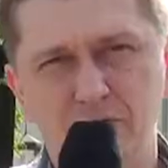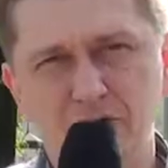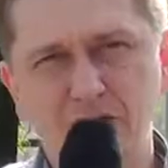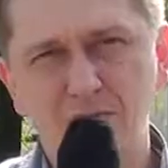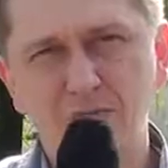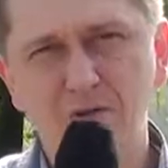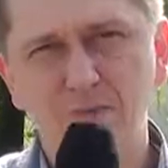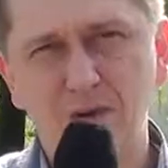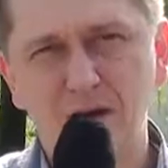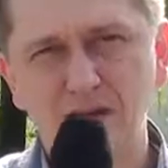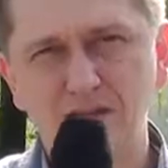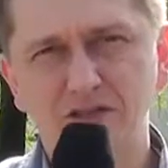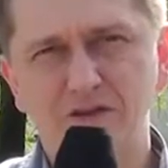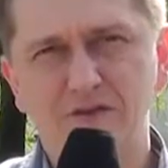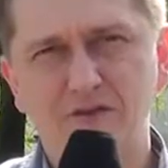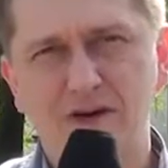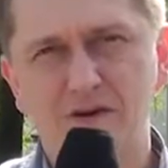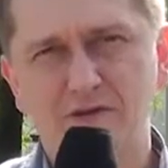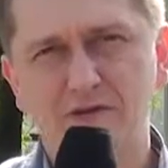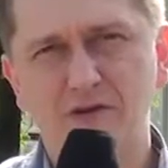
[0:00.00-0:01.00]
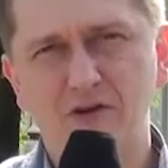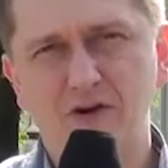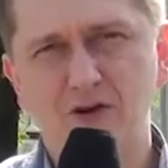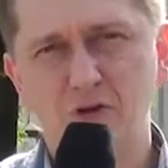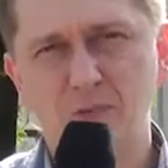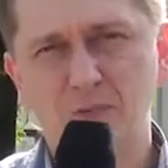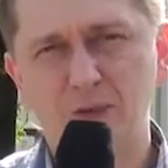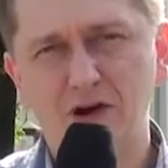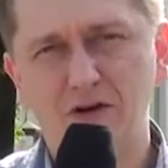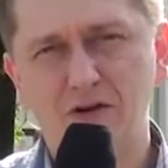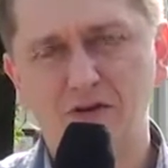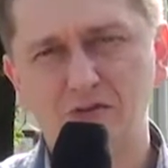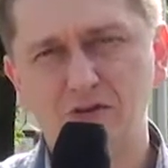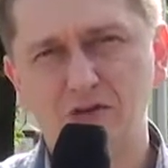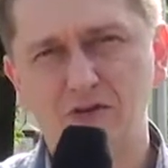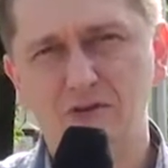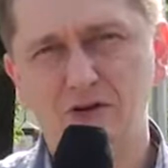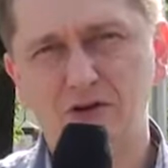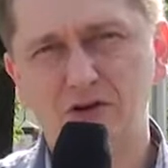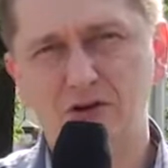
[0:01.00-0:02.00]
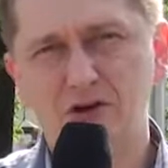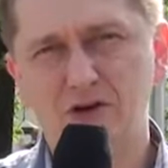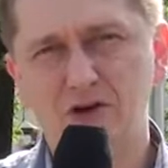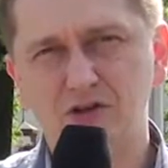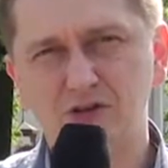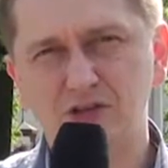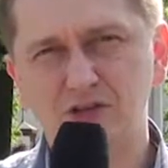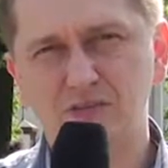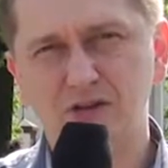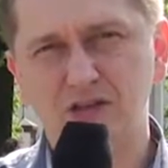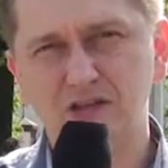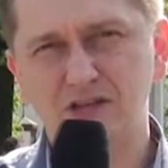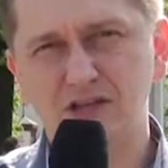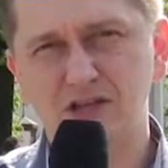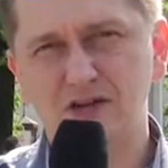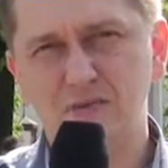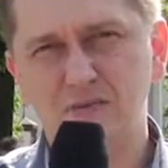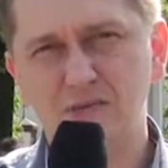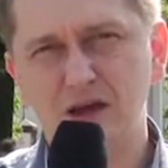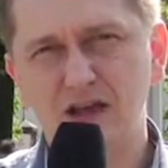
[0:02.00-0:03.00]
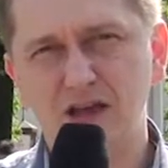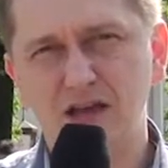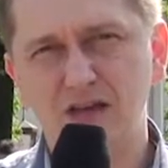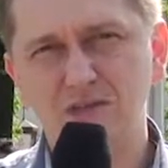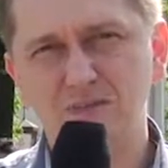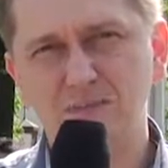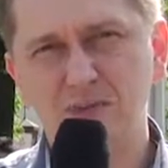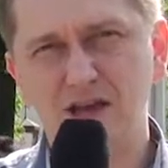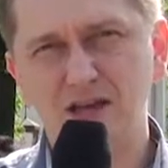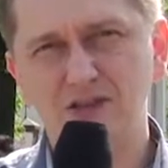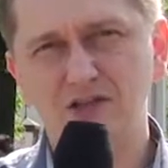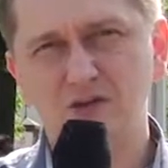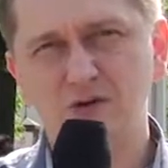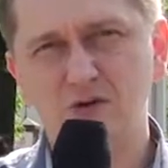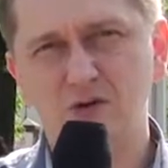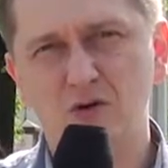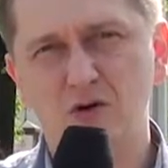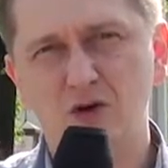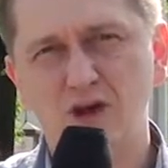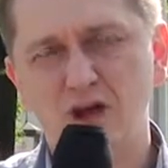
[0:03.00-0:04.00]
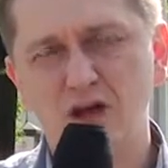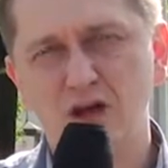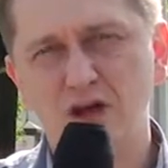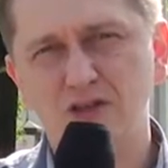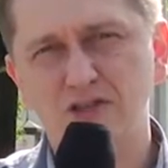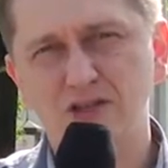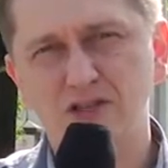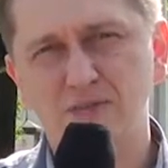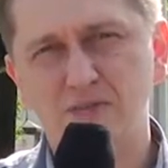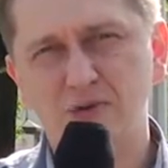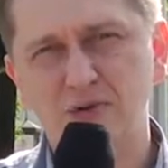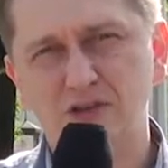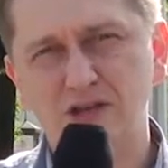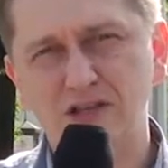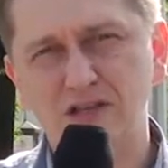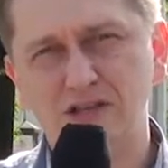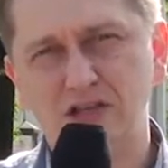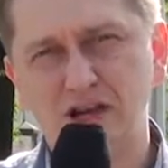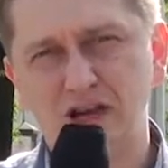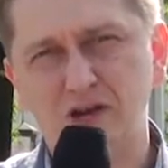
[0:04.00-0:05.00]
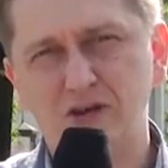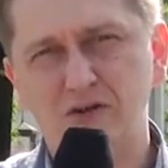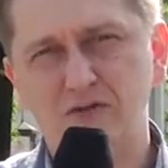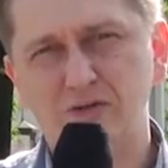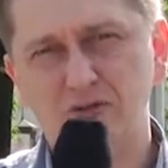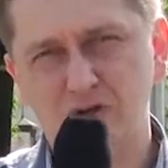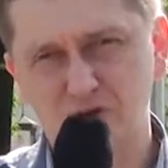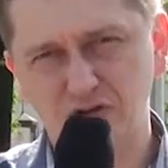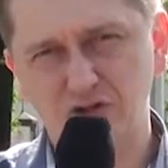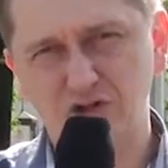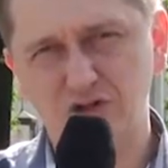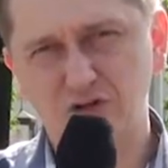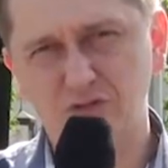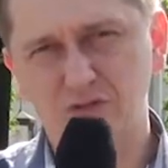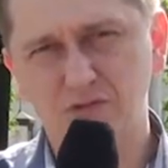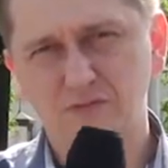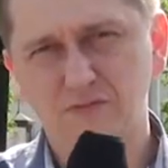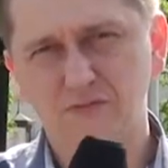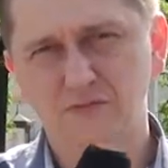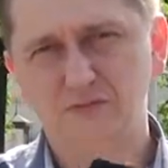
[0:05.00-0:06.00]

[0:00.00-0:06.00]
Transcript: Witamy Państwa w e, upalną sobotę 18 maja z placu Zygmunta Starego w Grodzisku.